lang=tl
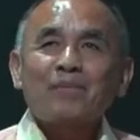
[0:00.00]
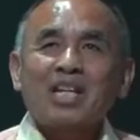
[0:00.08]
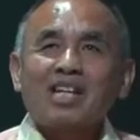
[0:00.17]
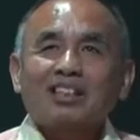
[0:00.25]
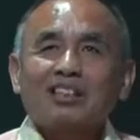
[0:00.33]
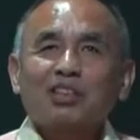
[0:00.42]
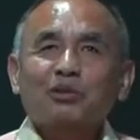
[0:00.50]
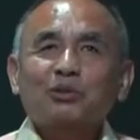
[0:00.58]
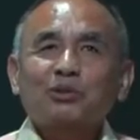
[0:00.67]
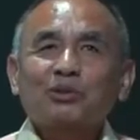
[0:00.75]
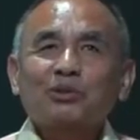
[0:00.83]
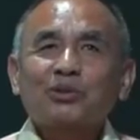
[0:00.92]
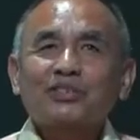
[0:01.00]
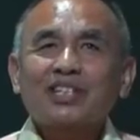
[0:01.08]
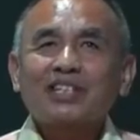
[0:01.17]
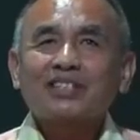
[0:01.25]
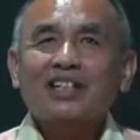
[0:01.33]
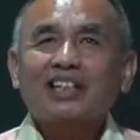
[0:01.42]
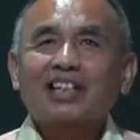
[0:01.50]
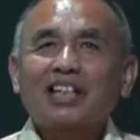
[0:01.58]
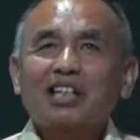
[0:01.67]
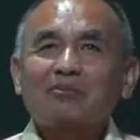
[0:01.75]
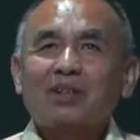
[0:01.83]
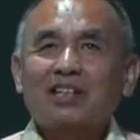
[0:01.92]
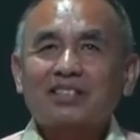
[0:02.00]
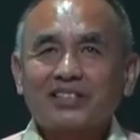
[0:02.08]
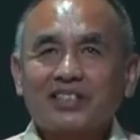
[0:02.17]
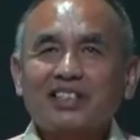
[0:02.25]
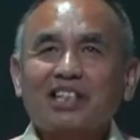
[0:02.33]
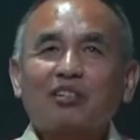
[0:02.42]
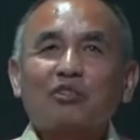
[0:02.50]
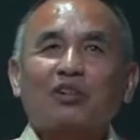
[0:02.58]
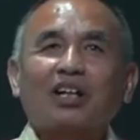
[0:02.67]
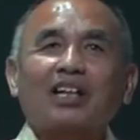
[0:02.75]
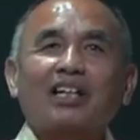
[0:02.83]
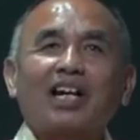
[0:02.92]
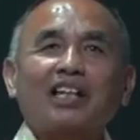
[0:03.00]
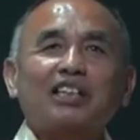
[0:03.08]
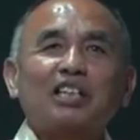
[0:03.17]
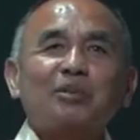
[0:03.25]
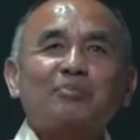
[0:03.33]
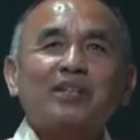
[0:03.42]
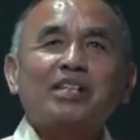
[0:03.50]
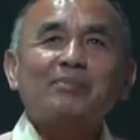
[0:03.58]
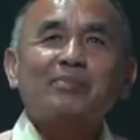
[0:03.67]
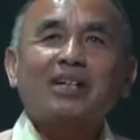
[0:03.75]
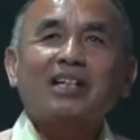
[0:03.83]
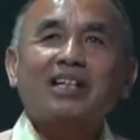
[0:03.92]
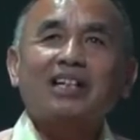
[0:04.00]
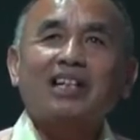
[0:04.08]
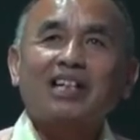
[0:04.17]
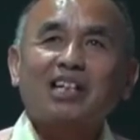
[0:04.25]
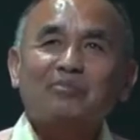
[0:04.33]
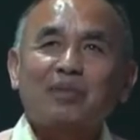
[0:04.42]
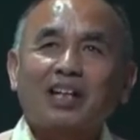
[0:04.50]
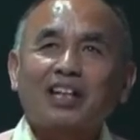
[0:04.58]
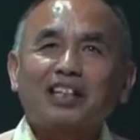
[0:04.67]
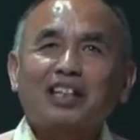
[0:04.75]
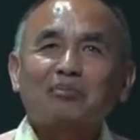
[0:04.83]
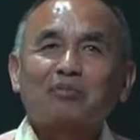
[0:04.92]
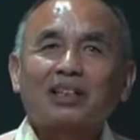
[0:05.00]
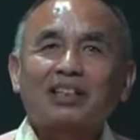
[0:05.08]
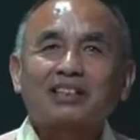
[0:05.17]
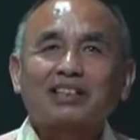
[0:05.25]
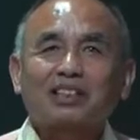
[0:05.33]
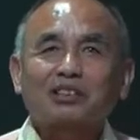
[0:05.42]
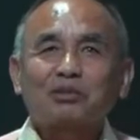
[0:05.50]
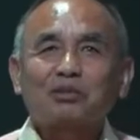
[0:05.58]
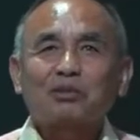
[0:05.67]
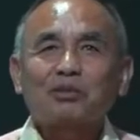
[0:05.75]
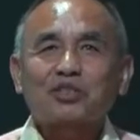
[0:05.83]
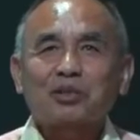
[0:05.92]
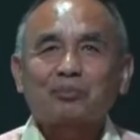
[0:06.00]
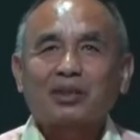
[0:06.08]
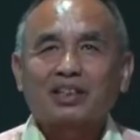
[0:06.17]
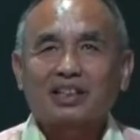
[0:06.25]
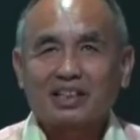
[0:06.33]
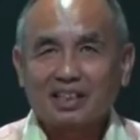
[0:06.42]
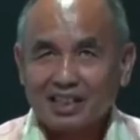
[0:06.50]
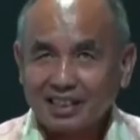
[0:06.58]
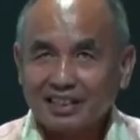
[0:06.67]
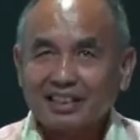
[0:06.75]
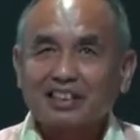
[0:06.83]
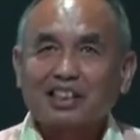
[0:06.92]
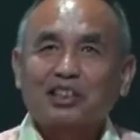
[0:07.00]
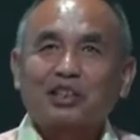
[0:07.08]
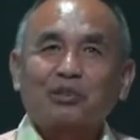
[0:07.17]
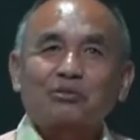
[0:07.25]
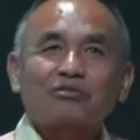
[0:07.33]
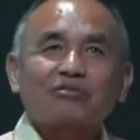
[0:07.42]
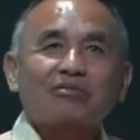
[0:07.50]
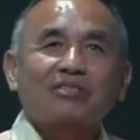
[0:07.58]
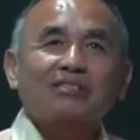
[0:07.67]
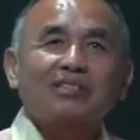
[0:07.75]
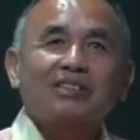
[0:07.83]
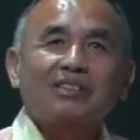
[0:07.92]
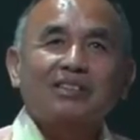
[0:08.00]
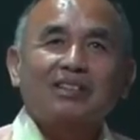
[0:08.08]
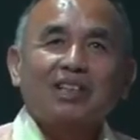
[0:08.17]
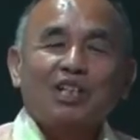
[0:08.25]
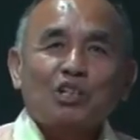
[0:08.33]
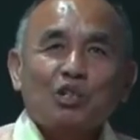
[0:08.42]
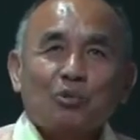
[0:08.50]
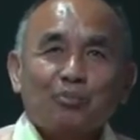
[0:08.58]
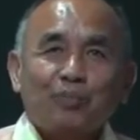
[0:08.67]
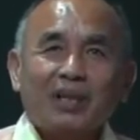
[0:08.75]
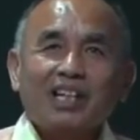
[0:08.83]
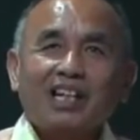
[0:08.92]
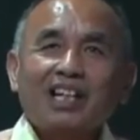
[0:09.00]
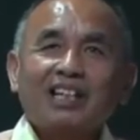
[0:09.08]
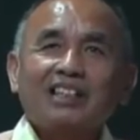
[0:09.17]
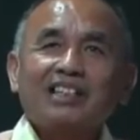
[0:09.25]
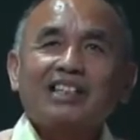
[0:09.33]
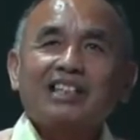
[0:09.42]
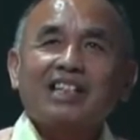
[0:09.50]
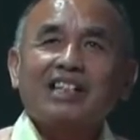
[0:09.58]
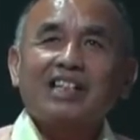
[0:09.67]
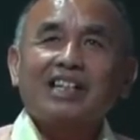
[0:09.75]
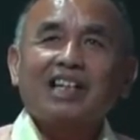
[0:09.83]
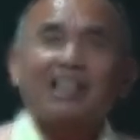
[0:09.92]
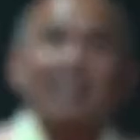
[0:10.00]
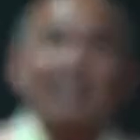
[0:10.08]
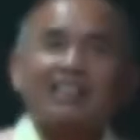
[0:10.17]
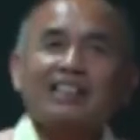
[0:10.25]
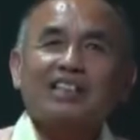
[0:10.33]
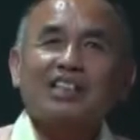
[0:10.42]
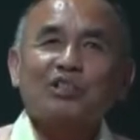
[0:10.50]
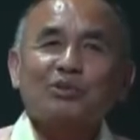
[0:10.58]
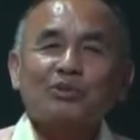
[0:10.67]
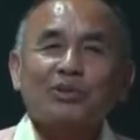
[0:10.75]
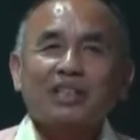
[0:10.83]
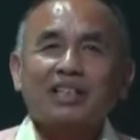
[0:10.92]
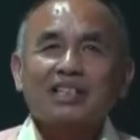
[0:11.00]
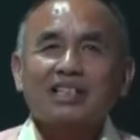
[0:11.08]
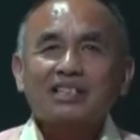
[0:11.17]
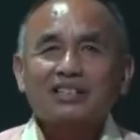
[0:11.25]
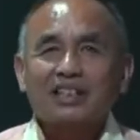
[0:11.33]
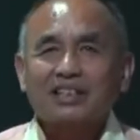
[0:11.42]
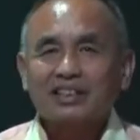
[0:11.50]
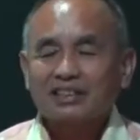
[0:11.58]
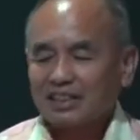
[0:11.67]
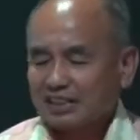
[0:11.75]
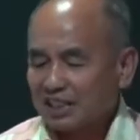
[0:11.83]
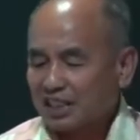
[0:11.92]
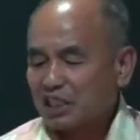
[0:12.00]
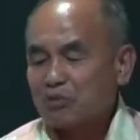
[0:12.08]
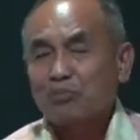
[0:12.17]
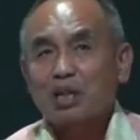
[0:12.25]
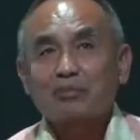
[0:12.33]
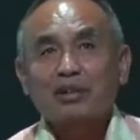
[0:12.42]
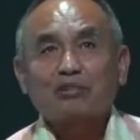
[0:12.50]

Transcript: Nagtuturo siya sa kanilang mga sinagoga at ipinapangaral ang magandang balita tungkol sa paghahari ng Diyos. Pinagaling din niya ang lahat ng uri ng sakit at karamdaman.